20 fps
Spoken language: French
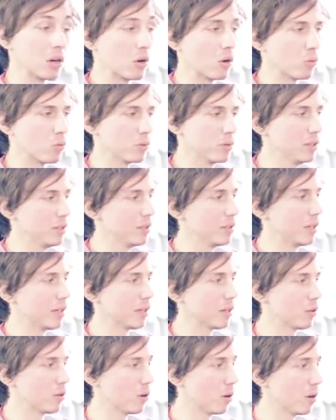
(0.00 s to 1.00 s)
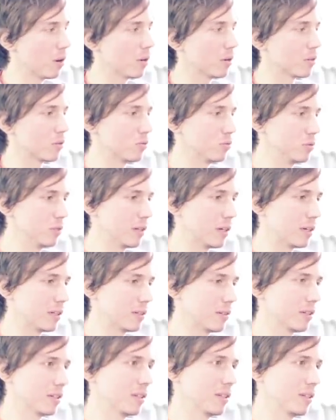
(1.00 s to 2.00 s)
Alors oui, les corps
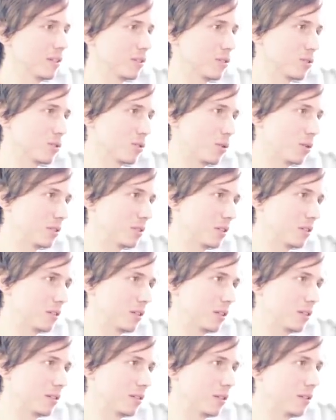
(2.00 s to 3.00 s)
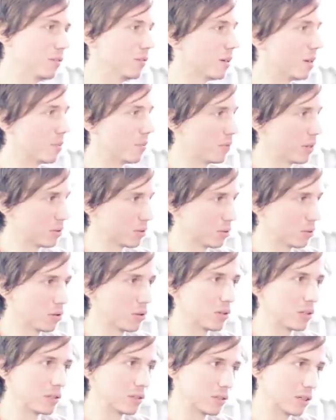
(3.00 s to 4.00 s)
CUDA seront détectés de la même façon
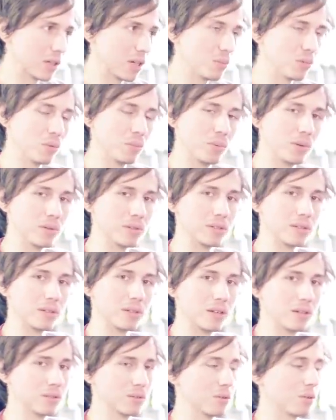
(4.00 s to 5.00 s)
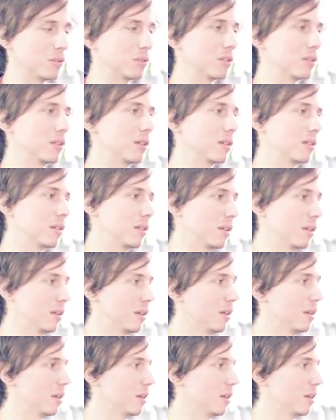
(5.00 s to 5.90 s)
que les streams OpenCL seront détectés.